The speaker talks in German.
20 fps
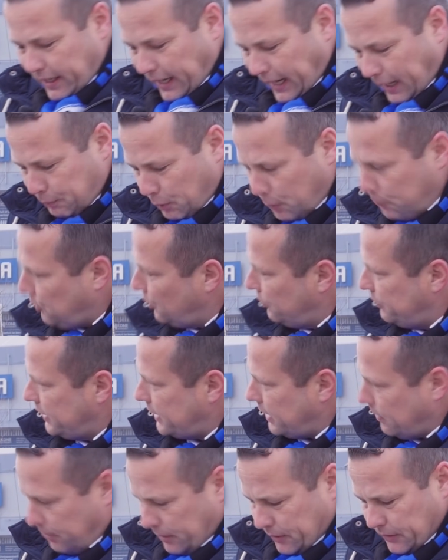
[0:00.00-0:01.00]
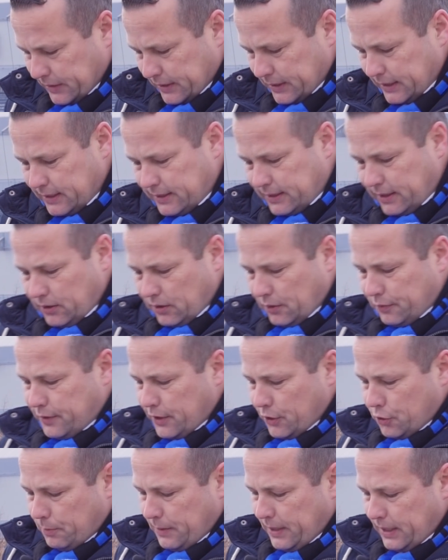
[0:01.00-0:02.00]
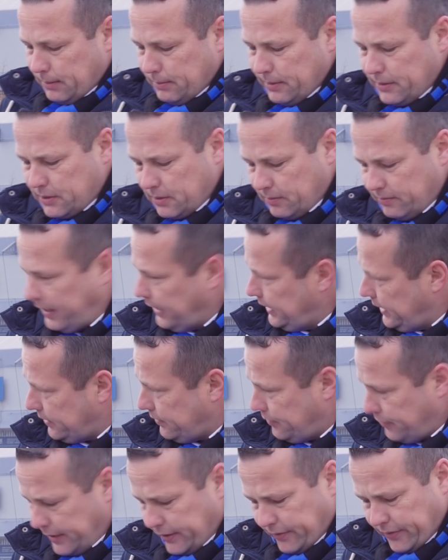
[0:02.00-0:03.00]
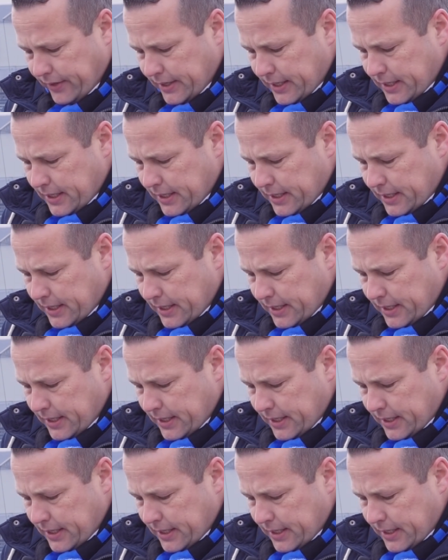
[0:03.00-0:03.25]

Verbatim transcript: Apropos Winterpause, es sind noch vier Spiele bis zum Weihnachtsfest.